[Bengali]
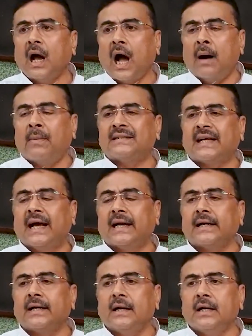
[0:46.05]
আমাদের
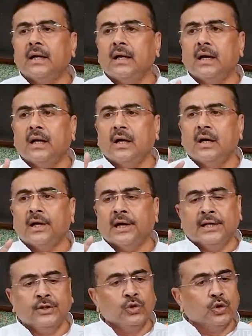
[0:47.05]

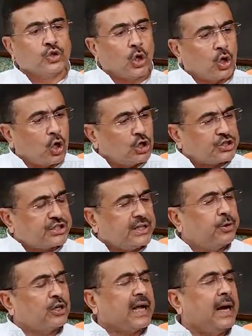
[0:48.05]
হিন্দু জনগোষ্ঠীর
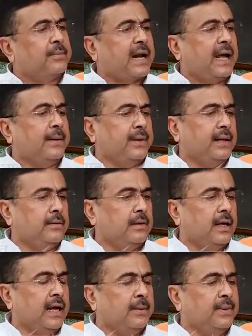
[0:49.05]
ভোটে আমরা
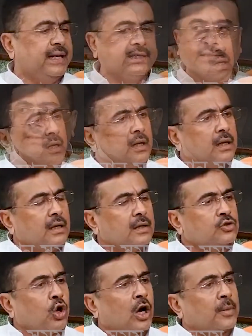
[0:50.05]
এমএলএ জিতেছি
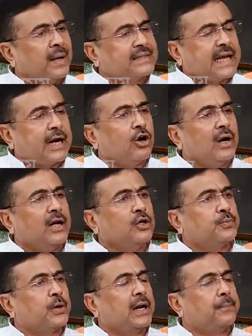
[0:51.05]
ধর্মাচরণের
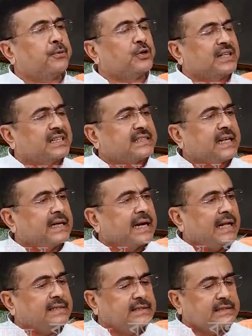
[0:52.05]
উপরে প্রোটেকশন
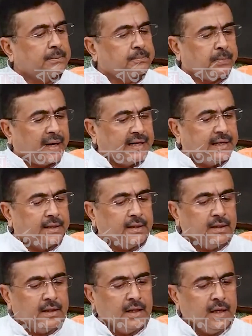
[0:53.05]
না দিতে পারি
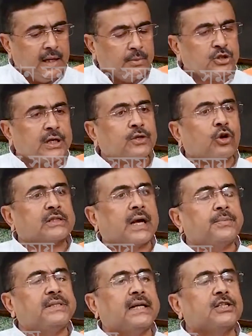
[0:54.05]
সেই কথা
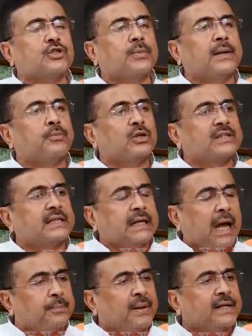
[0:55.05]
বিধানসভায় বলতে
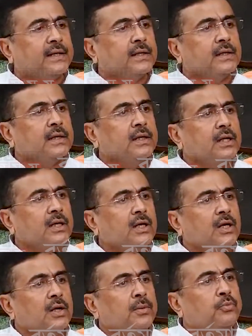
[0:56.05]
না পারি
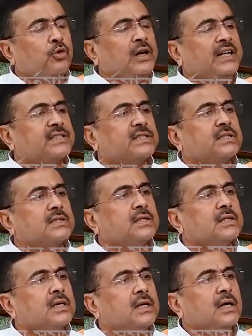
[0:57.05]
পুলিশ
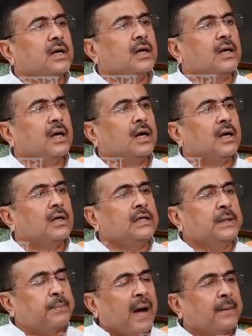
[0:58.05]

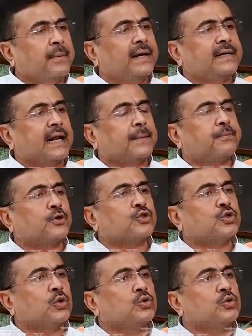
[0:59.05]
ডিপার্টমেন্টের প্রশ্ন